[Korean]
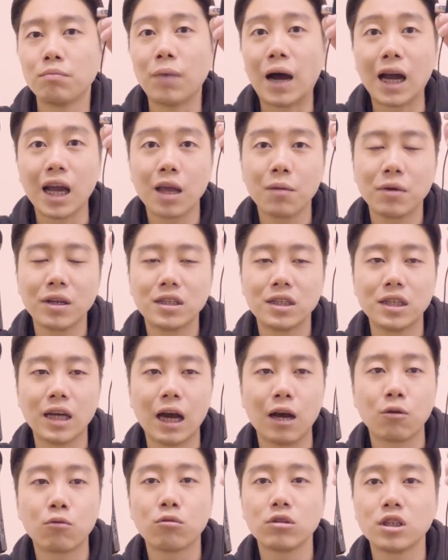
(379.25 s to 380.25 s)
방해받지
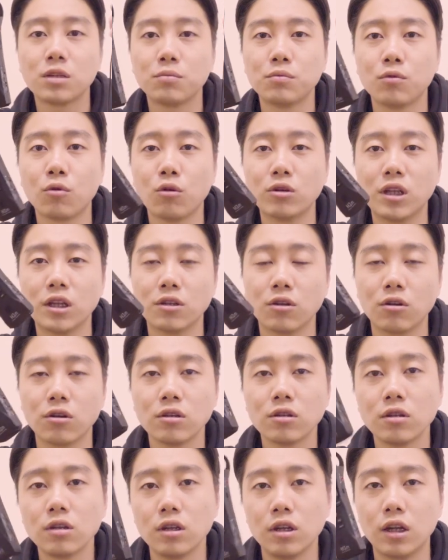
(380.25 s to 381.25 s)
않고 싶은
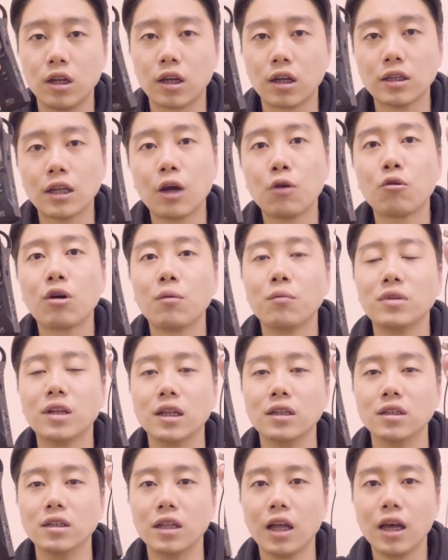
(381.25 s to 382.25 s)
곳에서는 이렇게 사용하면
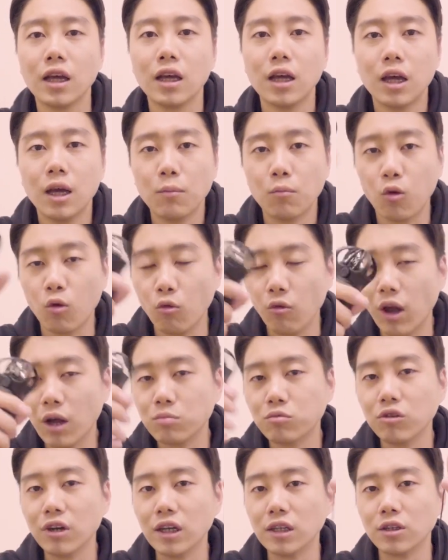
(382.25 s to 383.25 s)
되는데 뭐
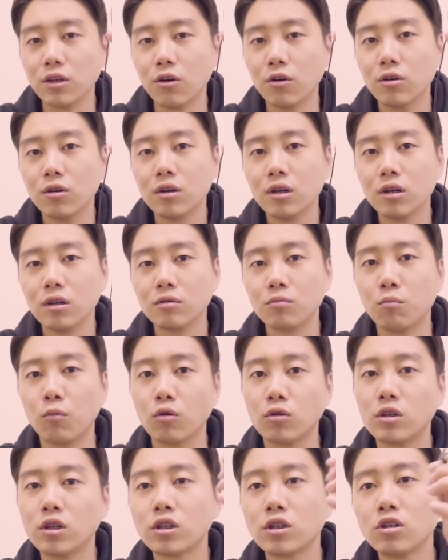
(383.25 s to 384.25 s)
외부에서
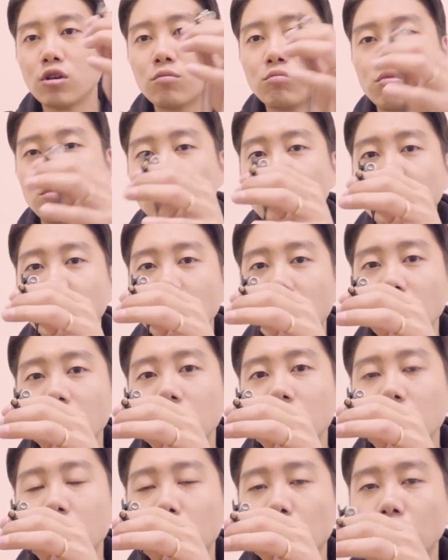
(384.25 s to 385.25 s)
뭐 특정
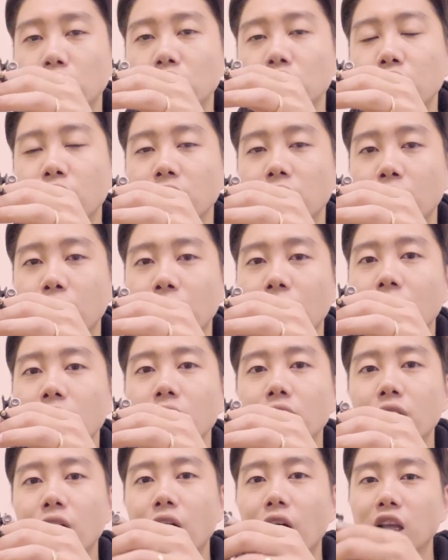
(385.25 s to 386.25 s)
부분만 뭐 찍어야 되거나
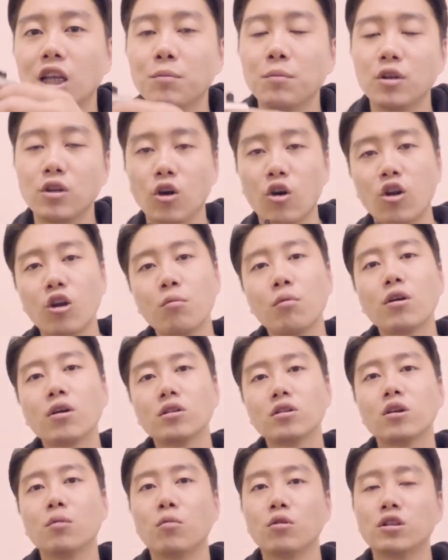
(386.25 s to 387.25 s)
아니면 여러
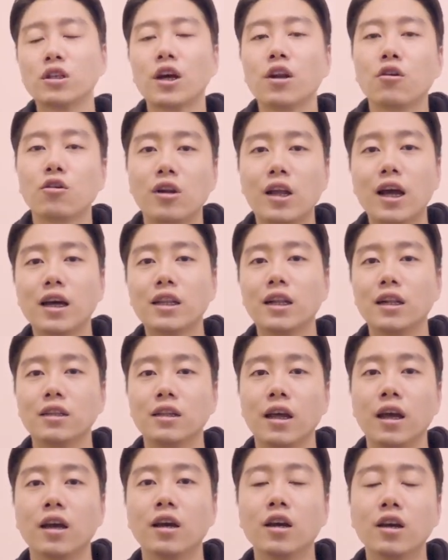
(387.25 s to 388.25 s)
명이서 뭐 촬영을 해야 될
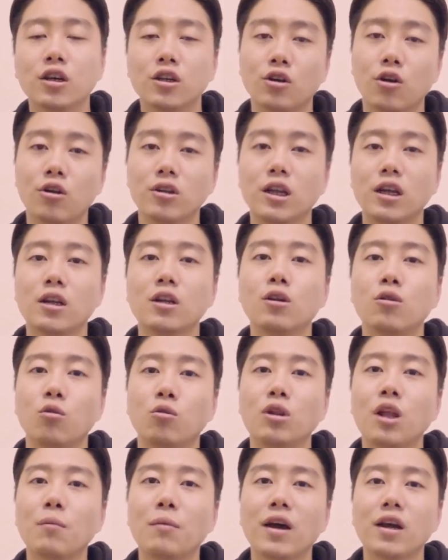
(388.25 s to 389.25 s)
때 그럴 때는
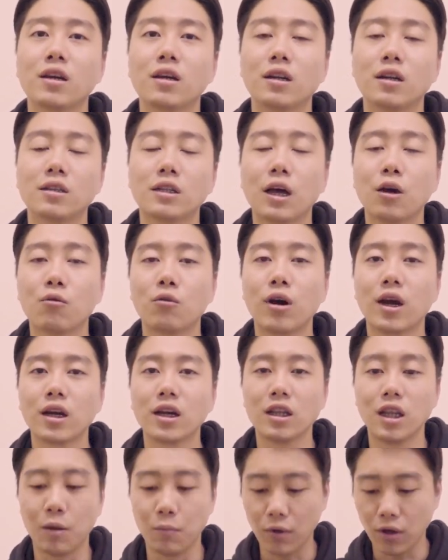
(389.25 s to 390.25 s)
로데 마이크를
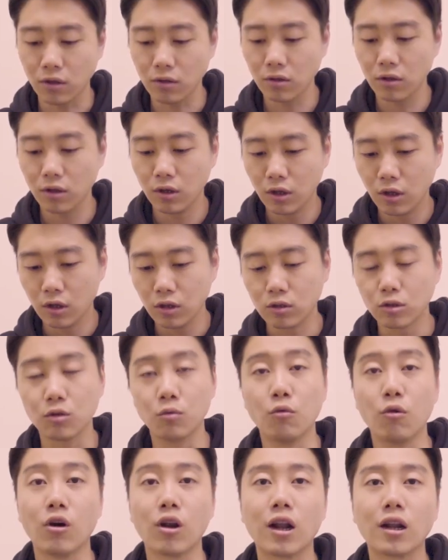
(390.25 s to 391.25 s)
사용하게 되면
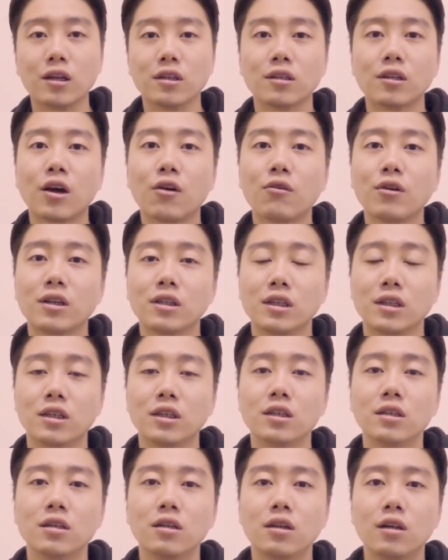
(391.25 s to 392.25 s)
좀 원하는
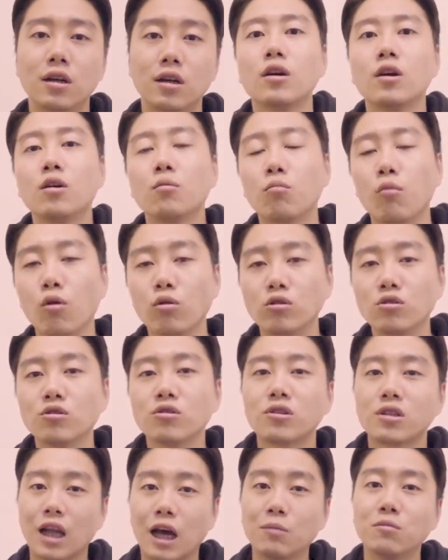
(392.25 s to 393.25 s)
상황들을 모두
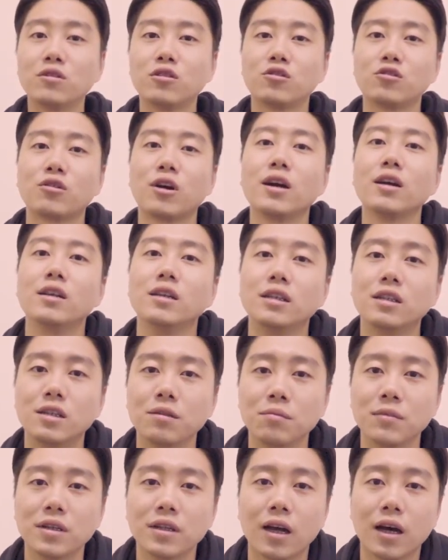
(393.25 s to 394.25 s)
담을 수가
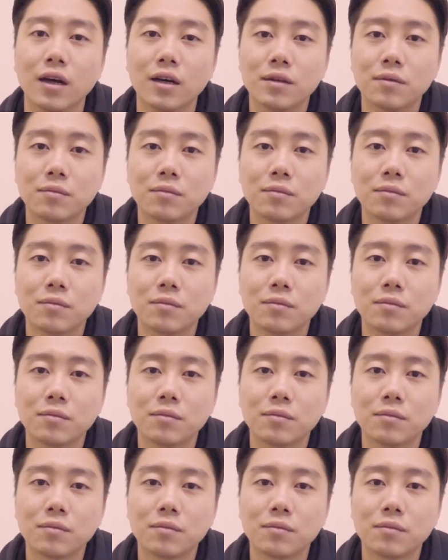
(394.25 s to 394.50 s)
있습니다.